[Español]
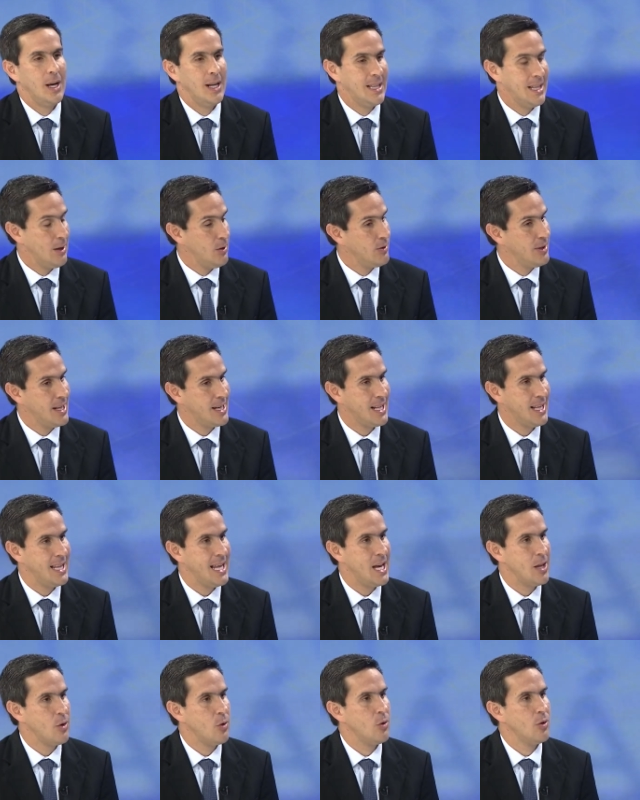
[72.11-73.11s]
este cierre
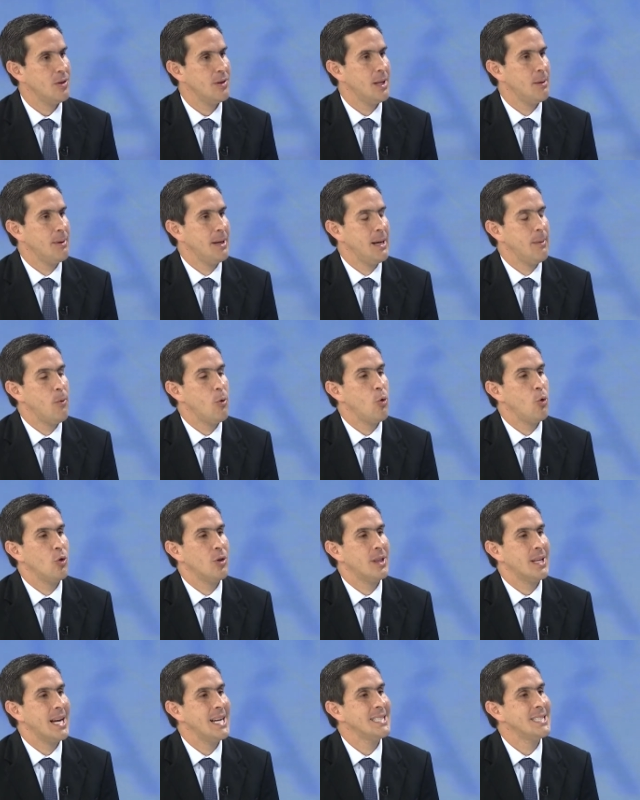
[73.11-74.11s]
de año, terminamos
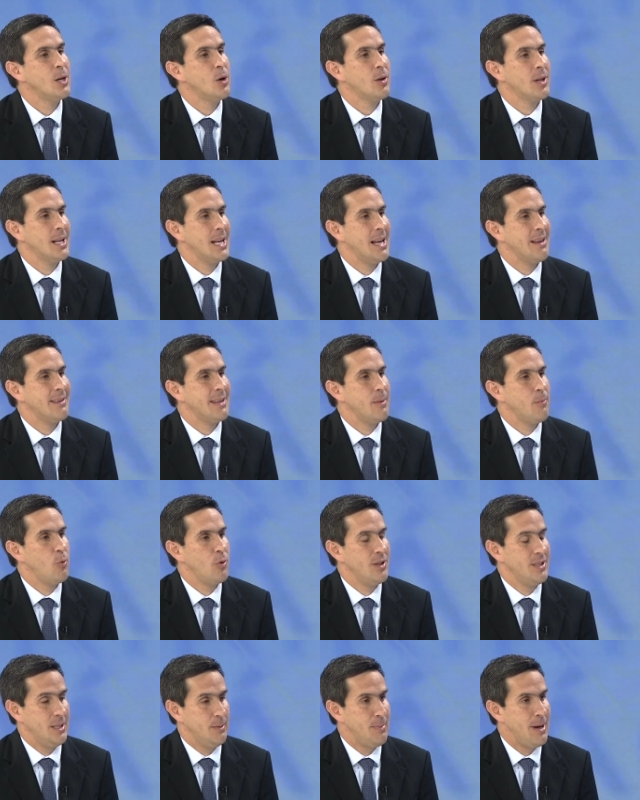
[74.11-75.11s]
con 13 ordenanzas
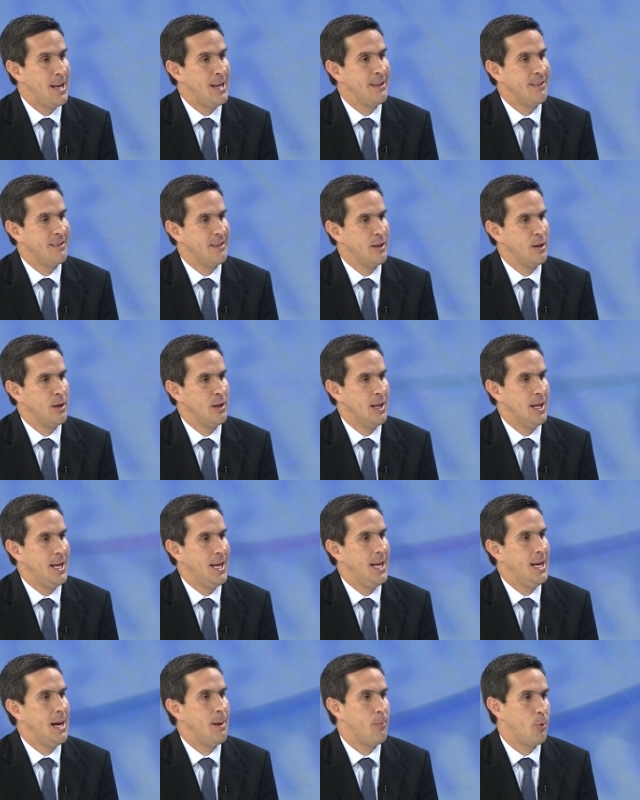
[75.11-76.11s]
municipales
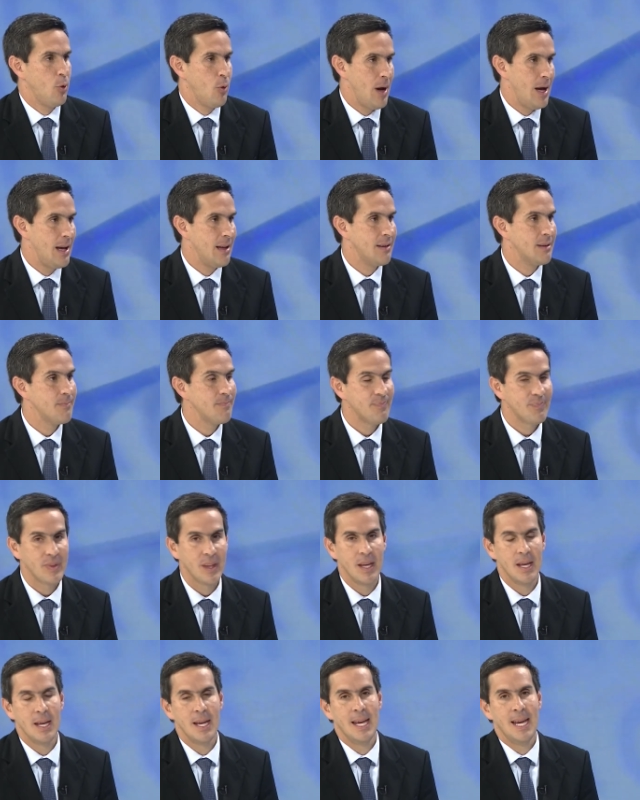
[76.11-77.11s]
eh, aprobadas.
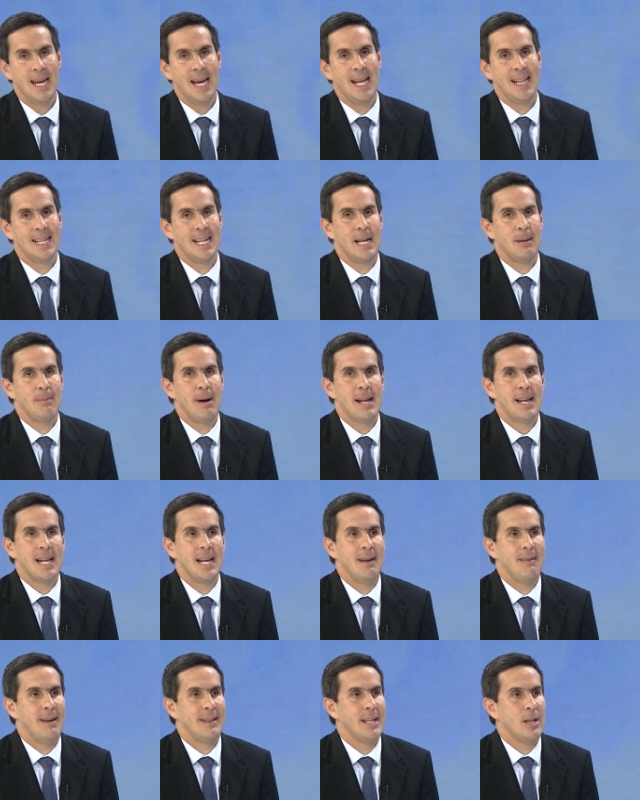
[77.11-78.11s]
Entre las más
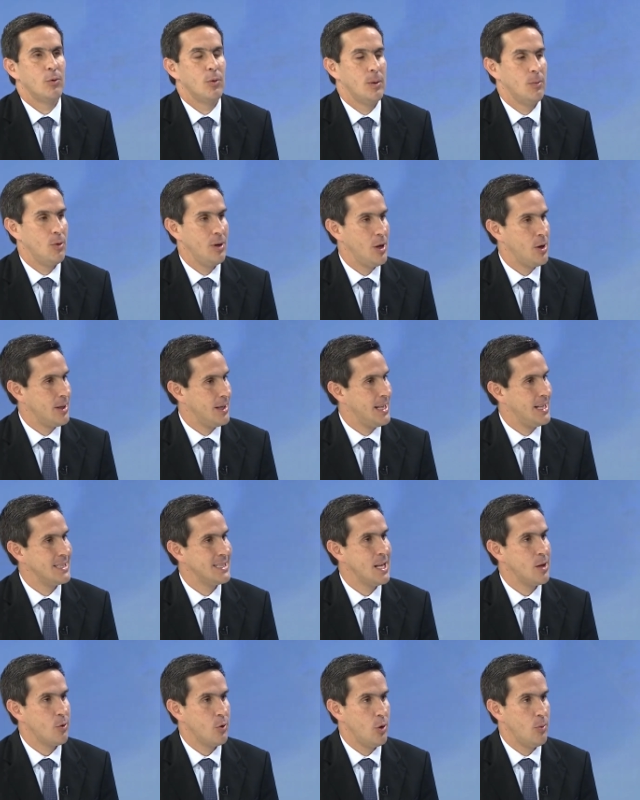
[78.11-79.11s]
relevantes tuvimos la
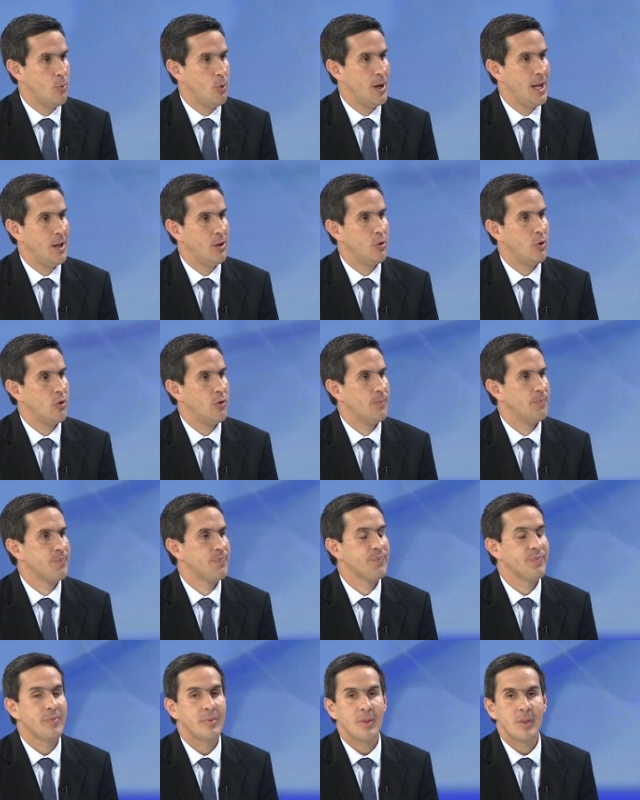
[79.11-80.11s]
ordenanza de ruidos molestos,
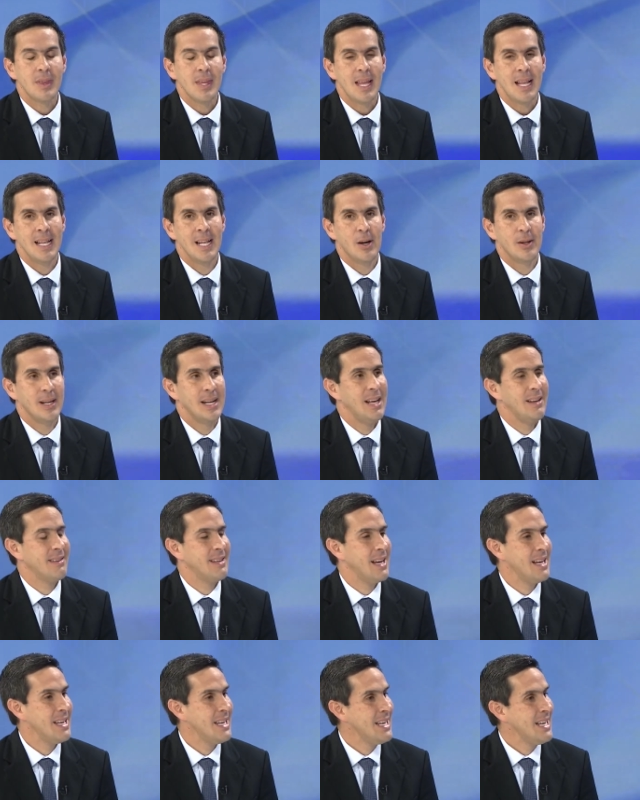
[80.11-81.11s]
la
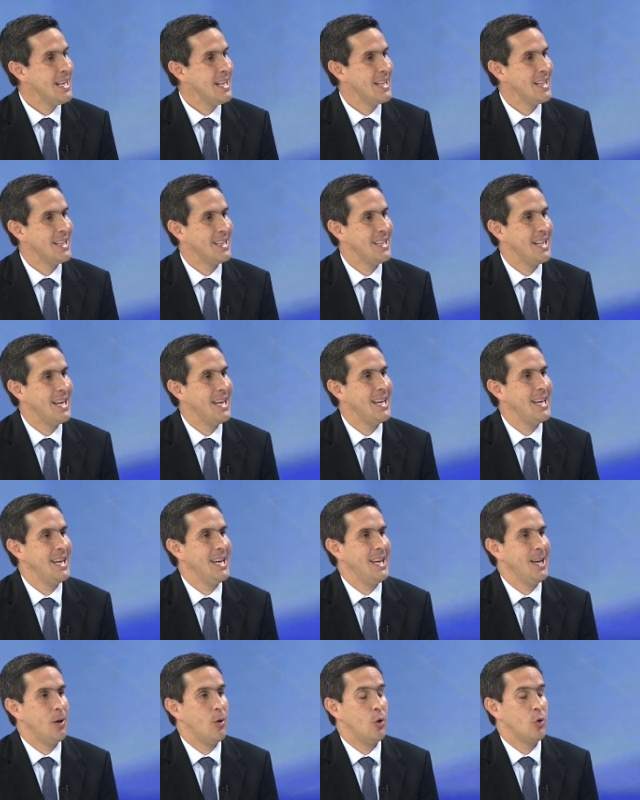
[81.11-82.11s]
ordenanza
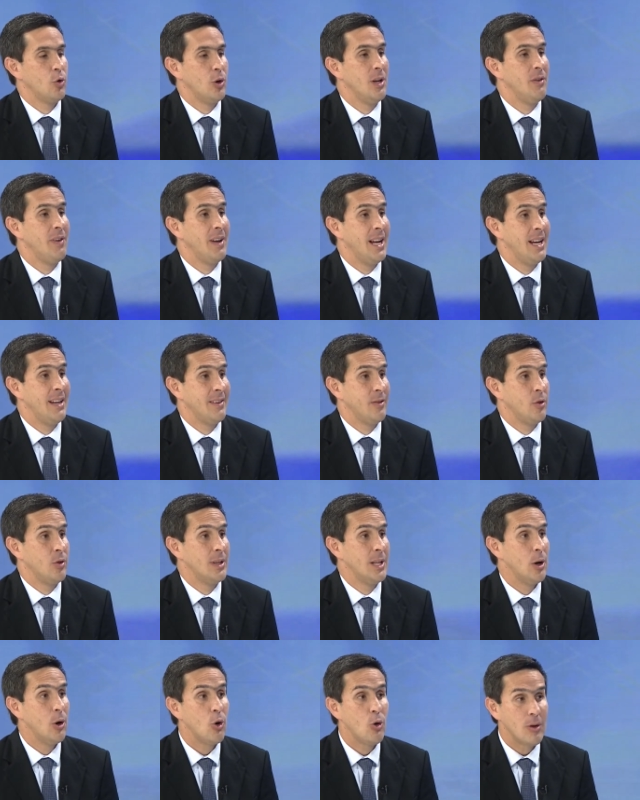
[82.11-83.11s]
de control y
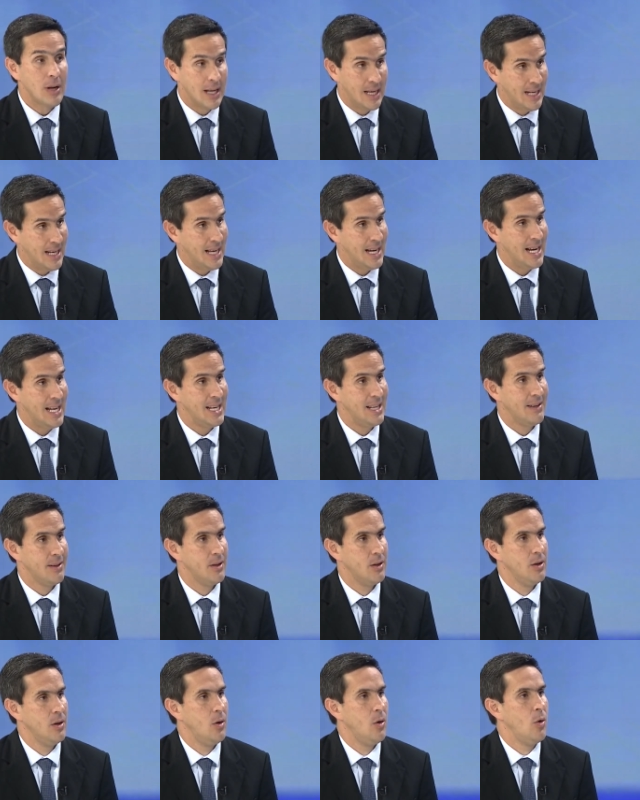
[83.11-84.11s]
fiscalización de obras
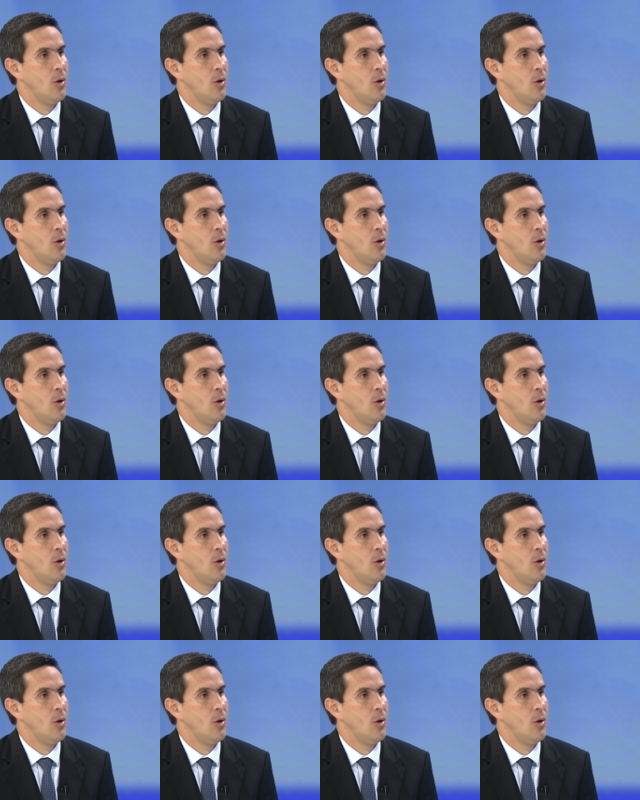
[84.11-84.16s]
ilegales,